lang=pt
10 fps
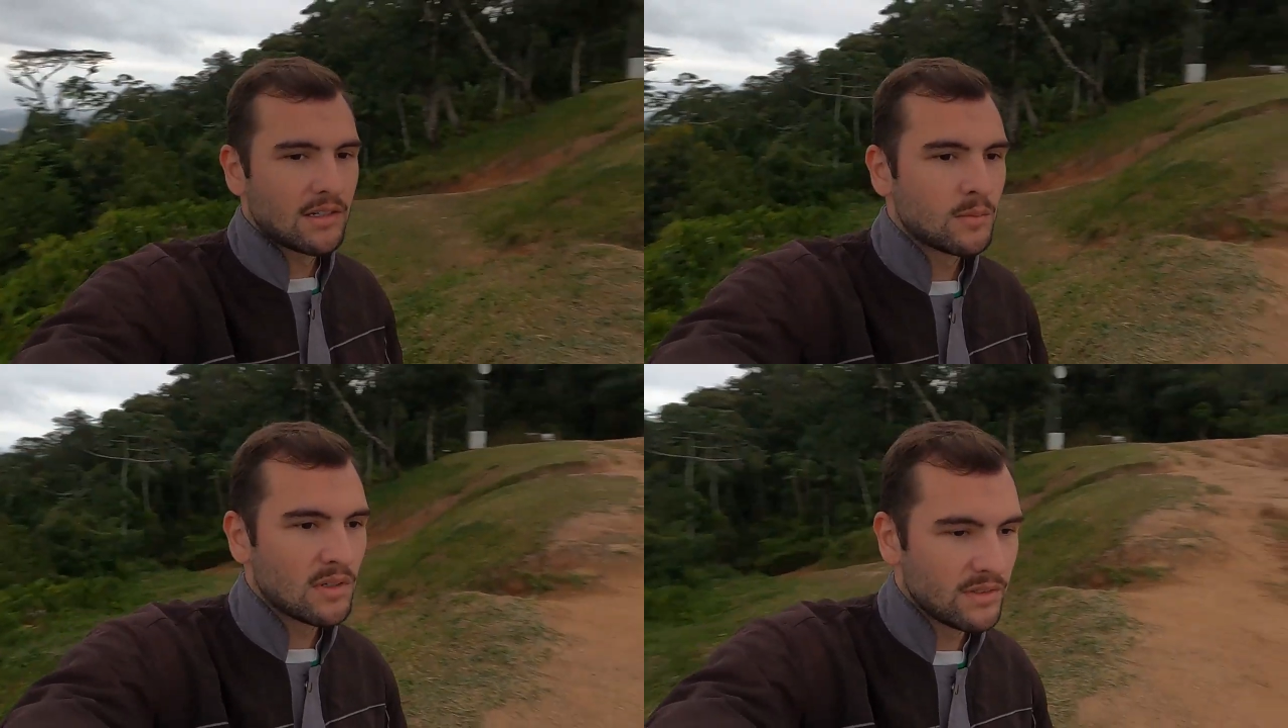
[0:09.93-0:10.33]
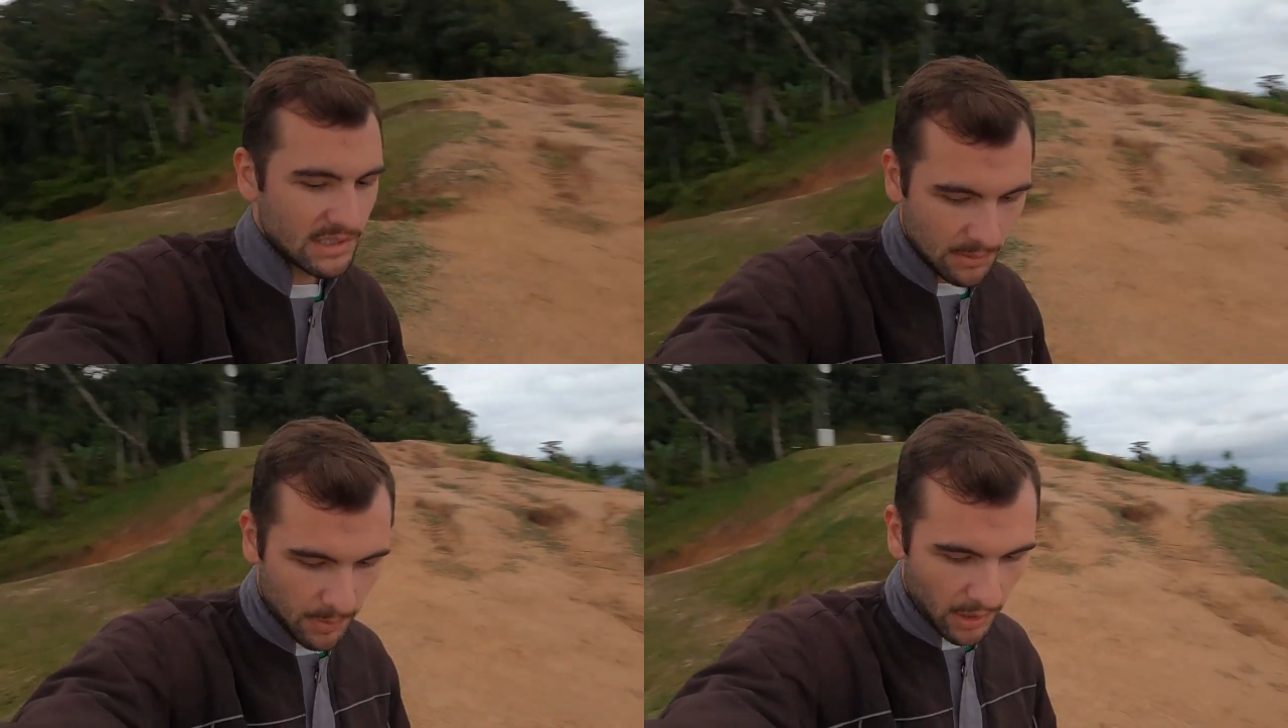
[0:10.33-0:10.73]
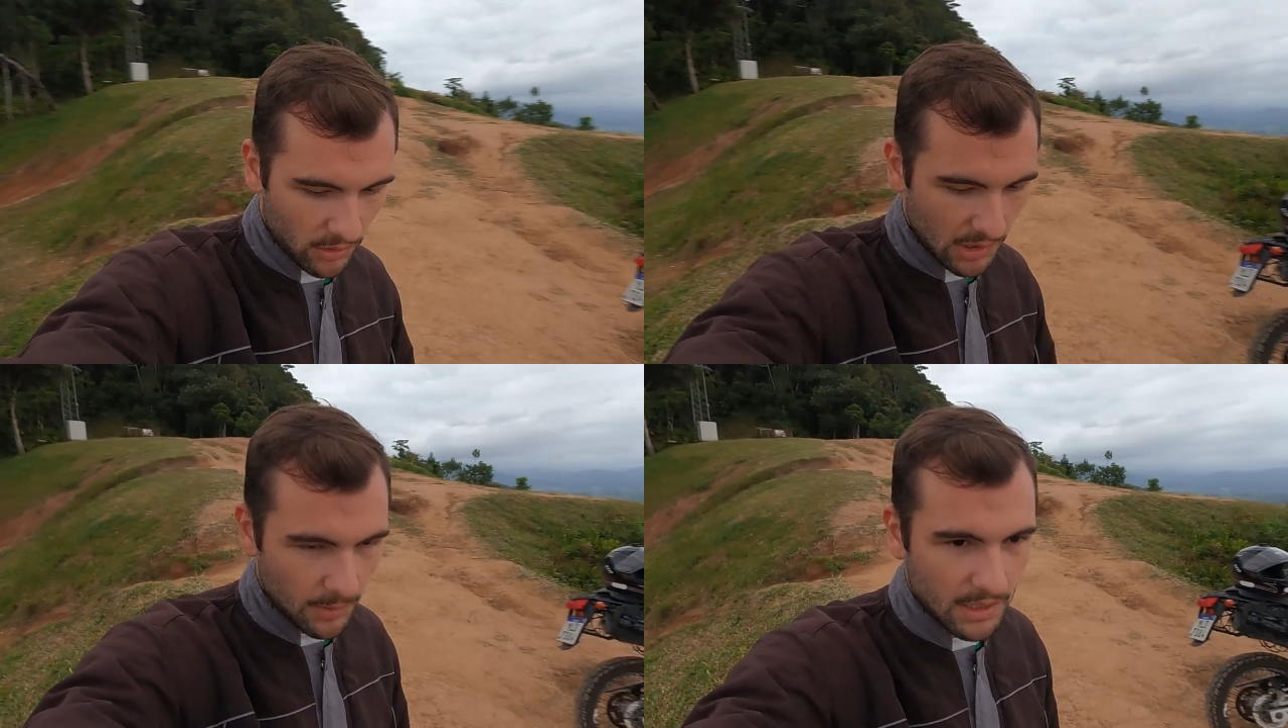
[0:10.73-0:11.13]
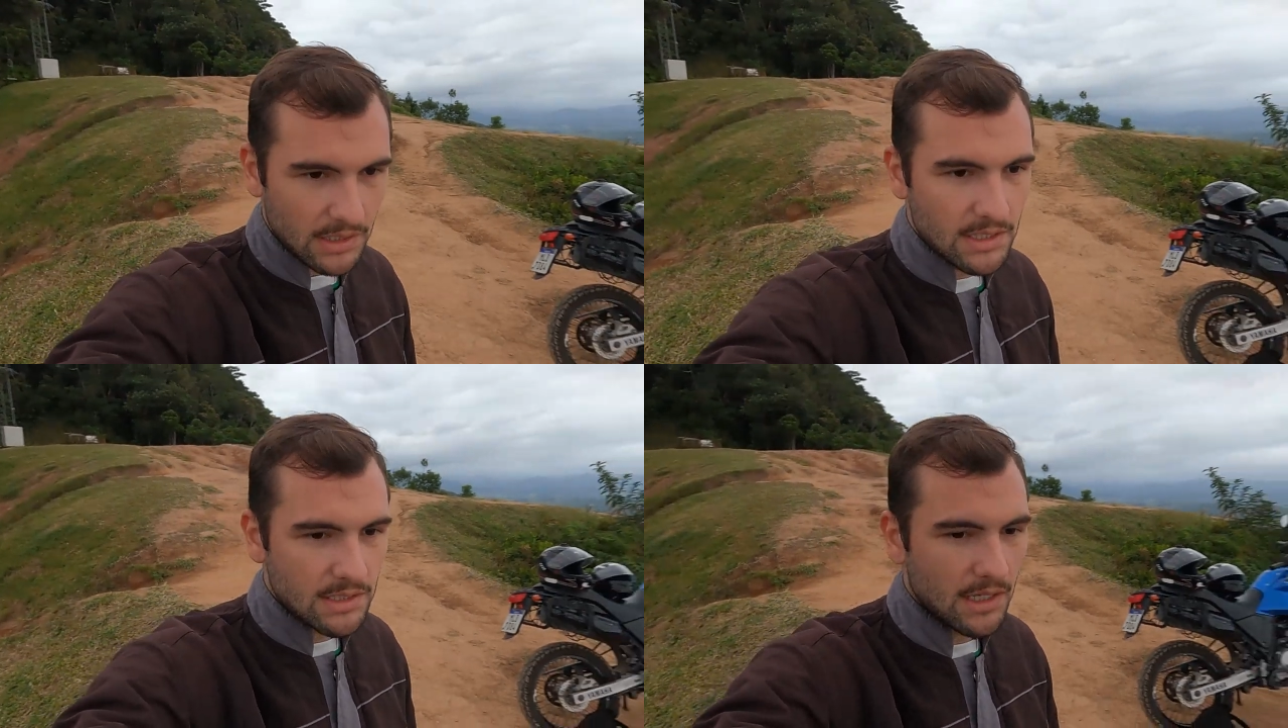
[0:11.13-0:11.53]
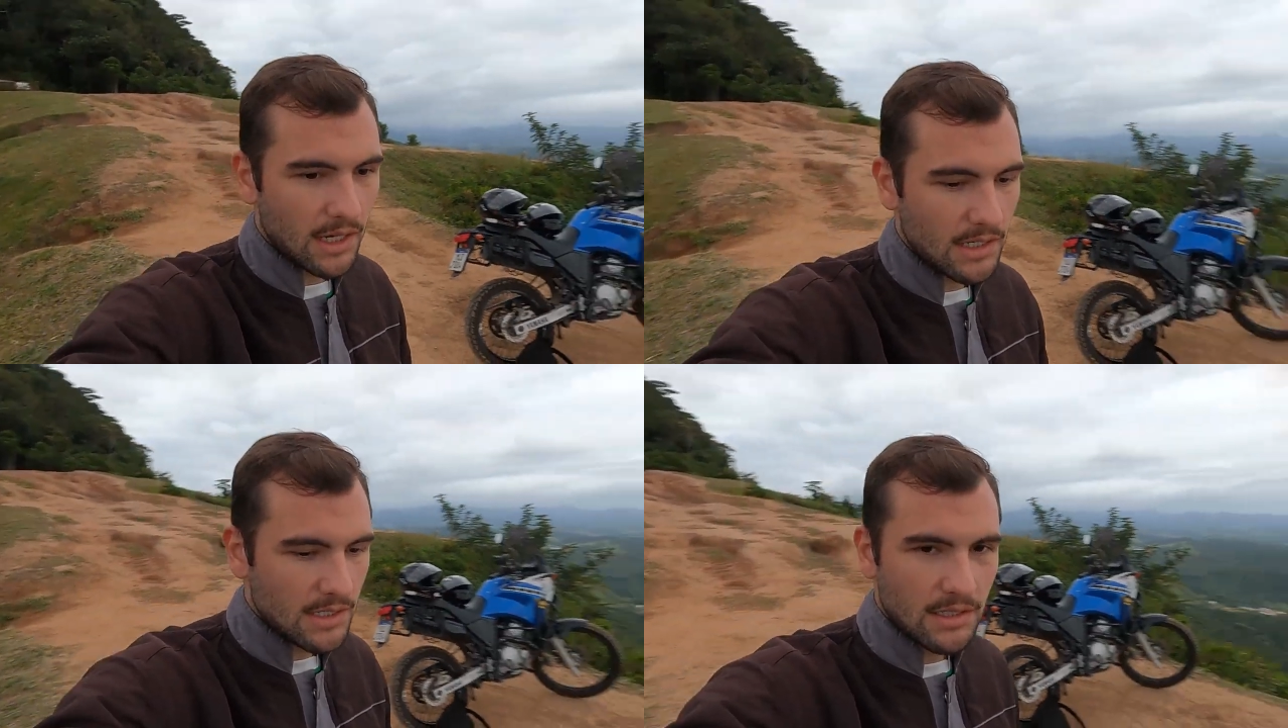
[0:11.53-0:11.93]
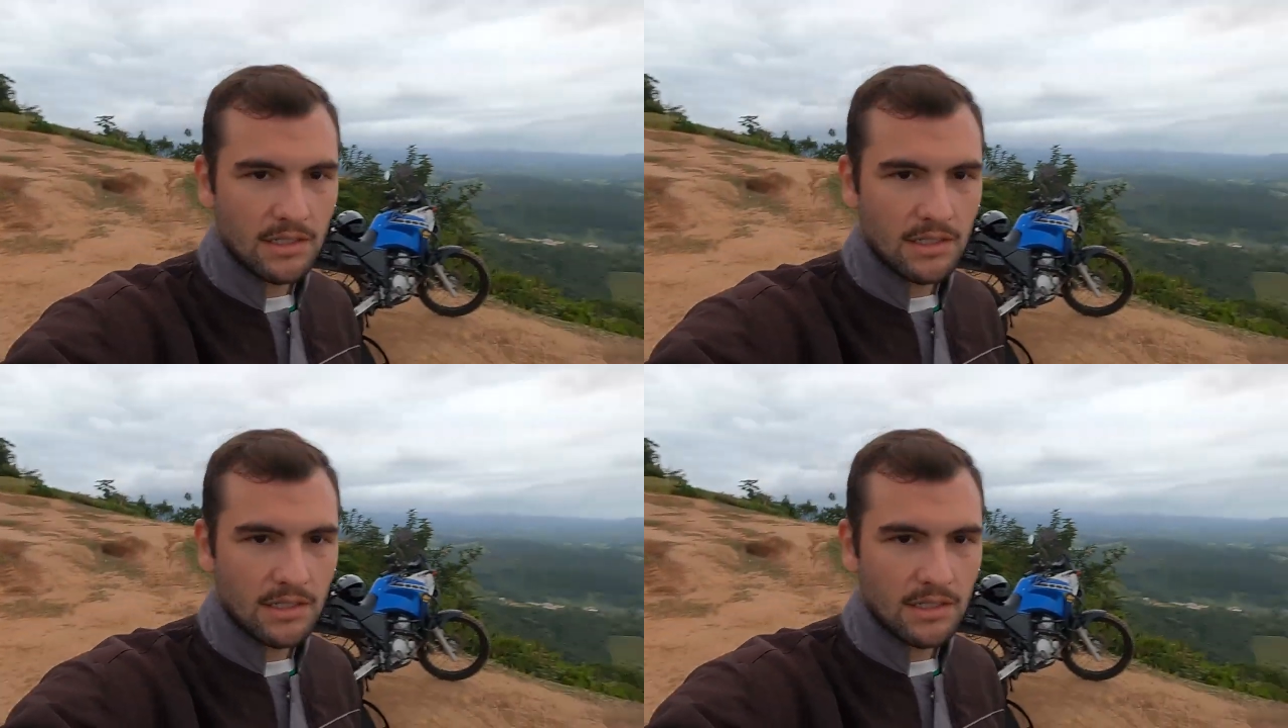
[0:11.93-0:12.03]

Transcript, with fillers: uma vista paranâmica da cidade.